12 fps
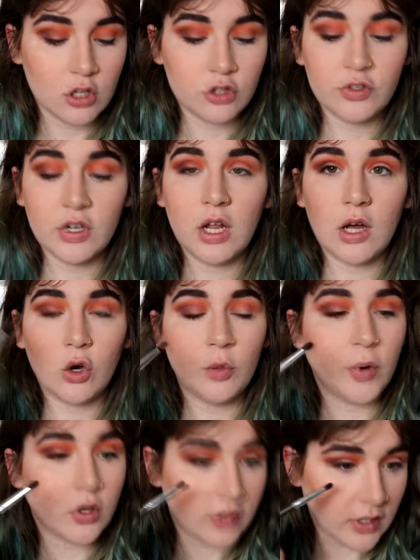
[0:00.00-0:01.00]
Je viens la
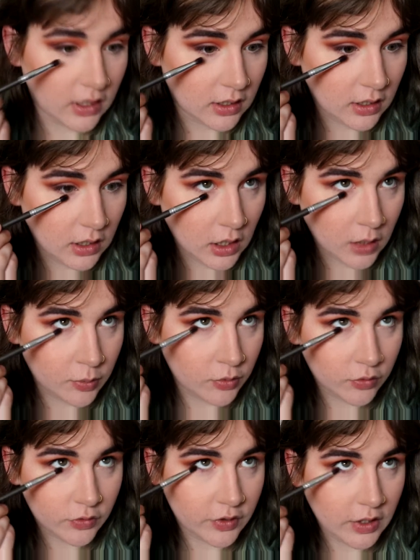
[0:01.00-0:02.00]
reporter, la
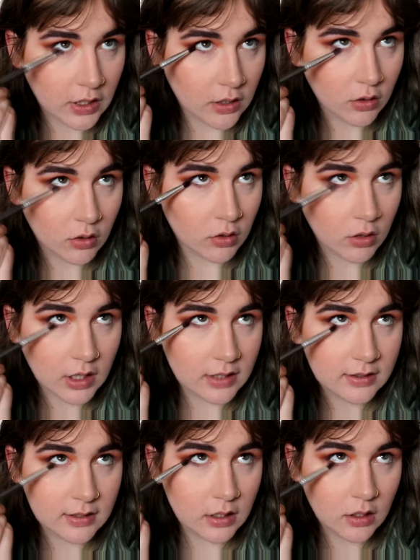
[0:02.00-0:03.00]
plus foncée là, en rat
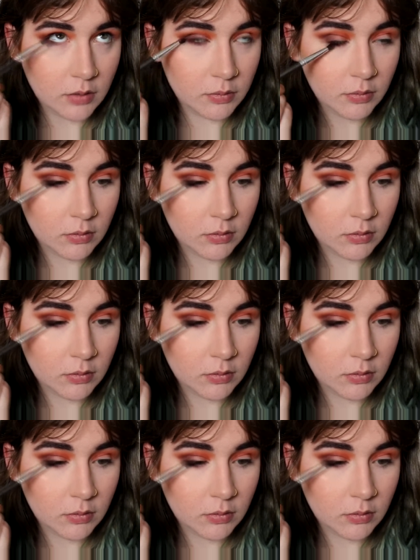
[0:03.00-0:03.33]
de cils.